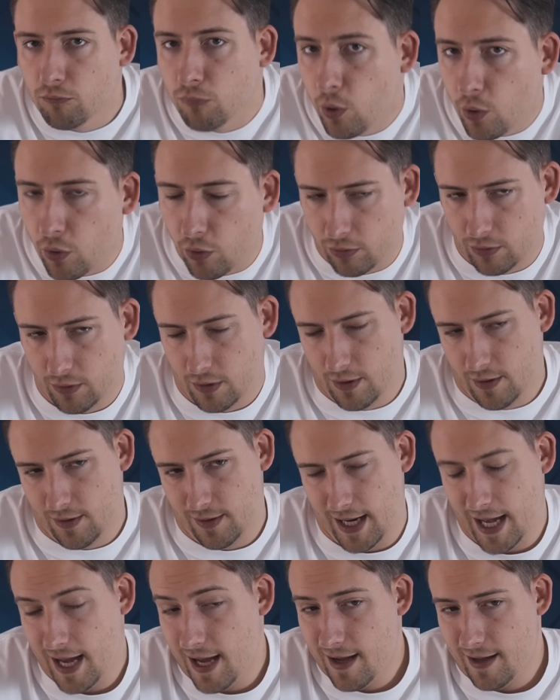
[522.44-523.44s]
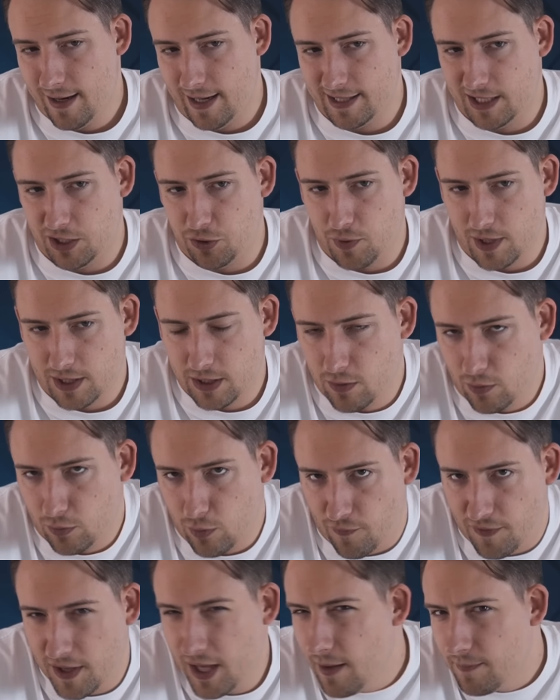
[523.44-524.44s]
Bon, euh, là, la situation
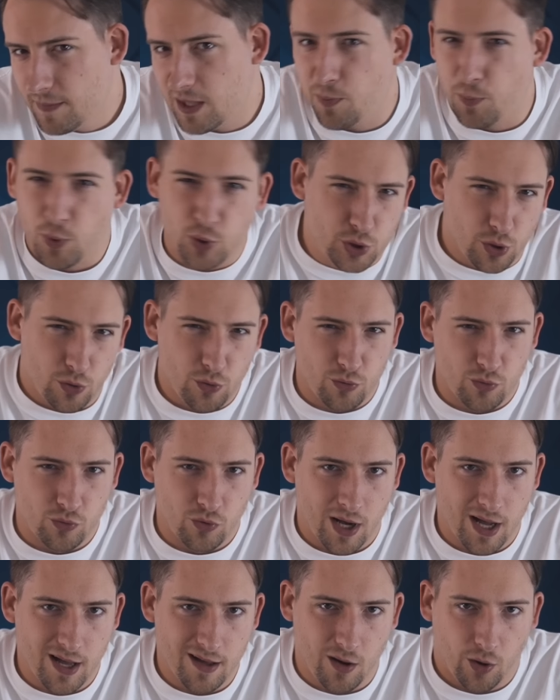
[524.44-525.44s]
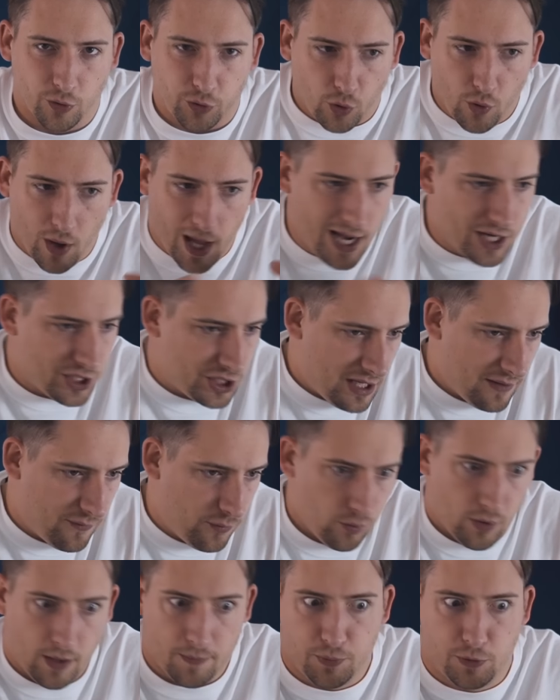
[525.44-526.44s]
devient un petit peu chelou, hein, entre Ash qui
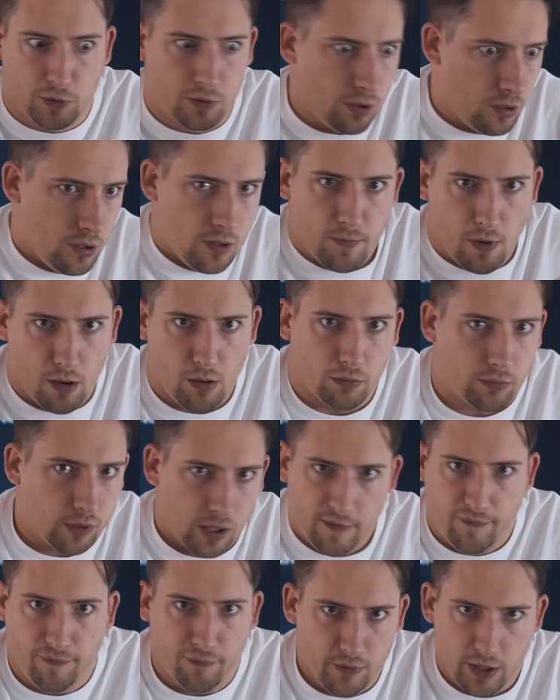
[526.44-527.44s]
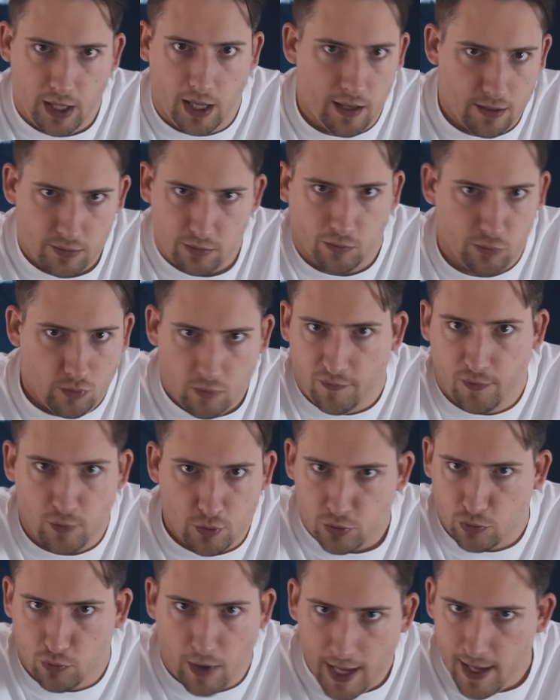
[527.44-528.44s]
veut absolument trifouiller son nouveau
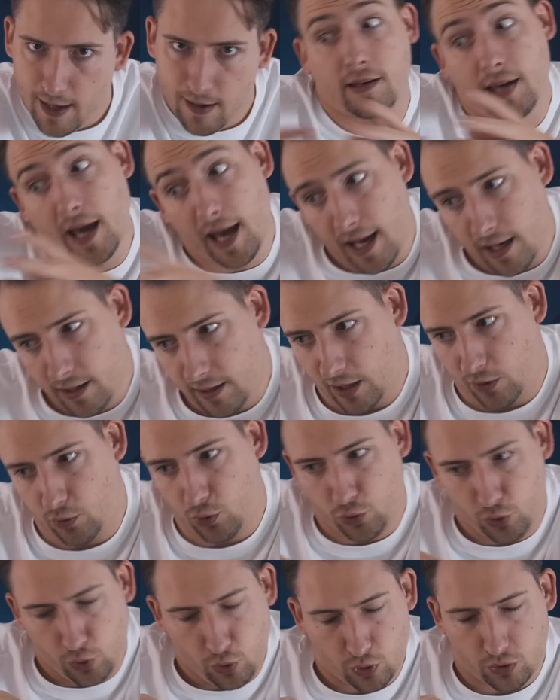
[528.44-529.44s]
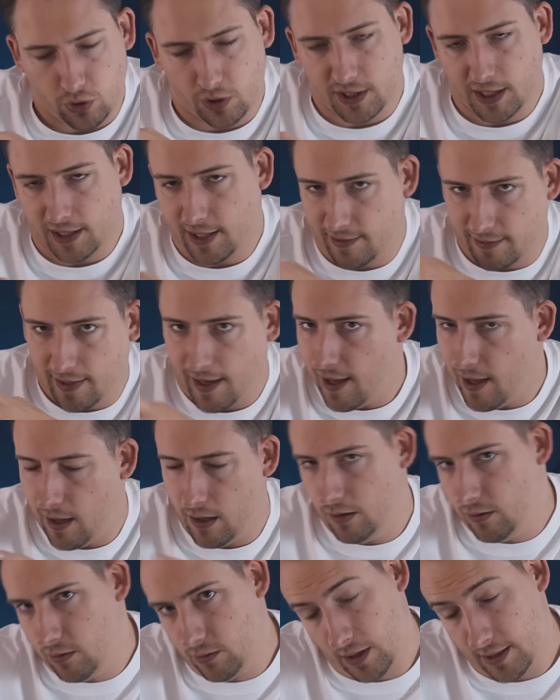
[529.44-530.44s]
jouet, Kane qui est toujours dans un état
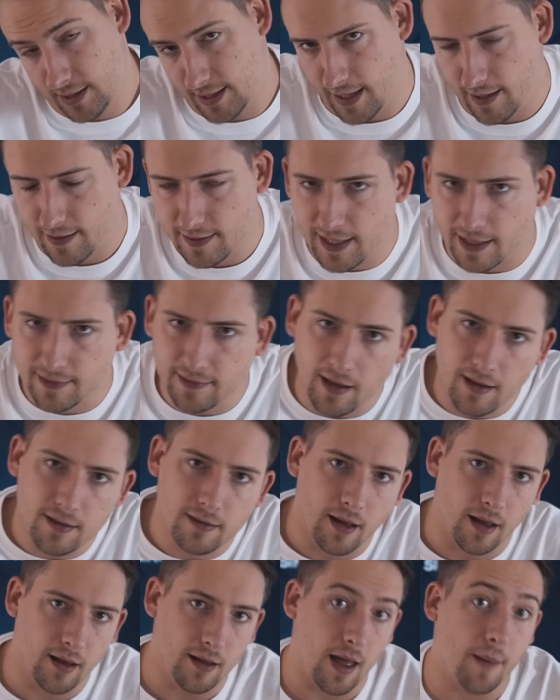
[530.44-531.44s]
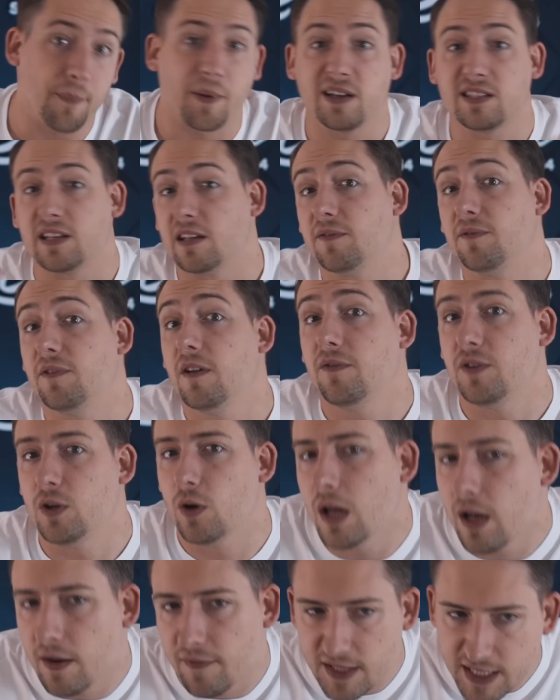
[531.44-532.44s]
euh, assez incertain, hein, après s'être fait
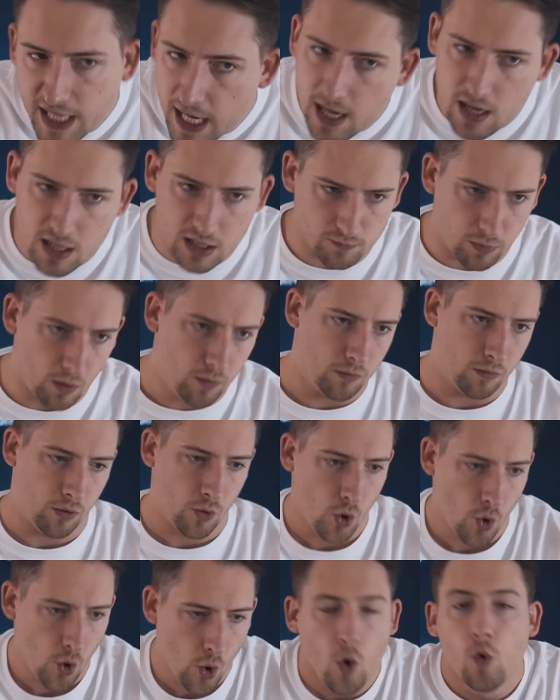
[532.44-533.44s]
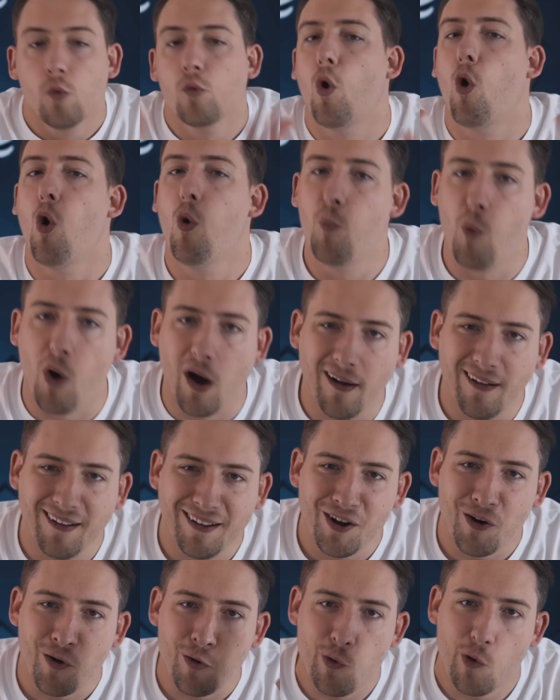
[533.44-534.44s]
violer le visage, bon, au moins,
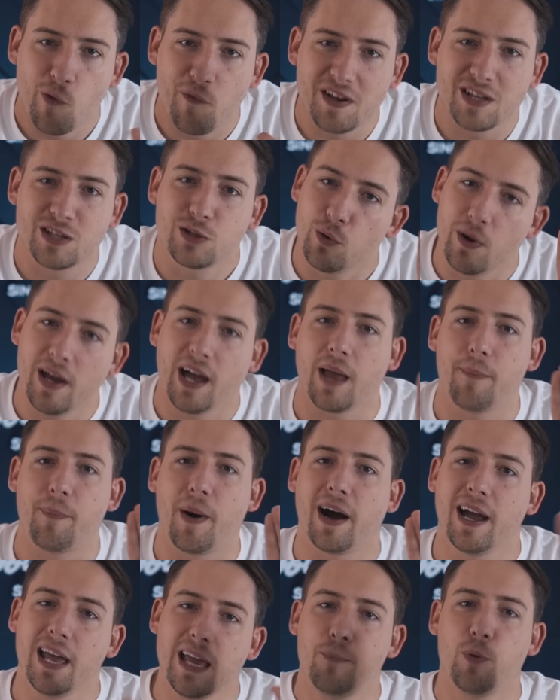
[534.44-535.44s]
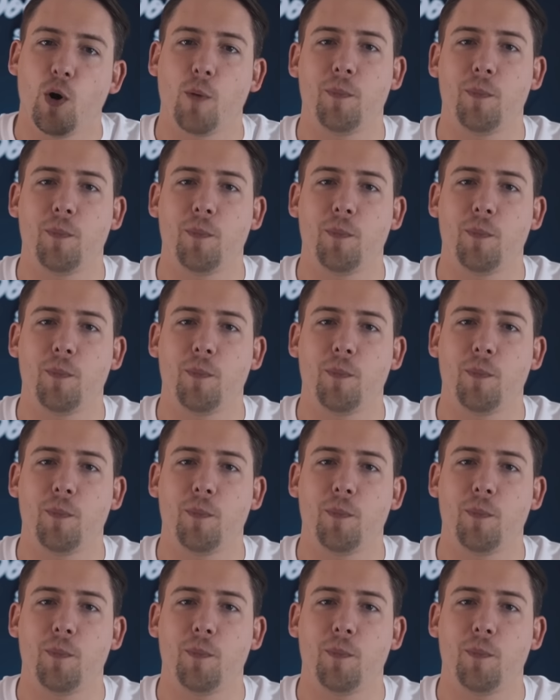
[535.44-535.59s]
le vaisseau est réparé et peut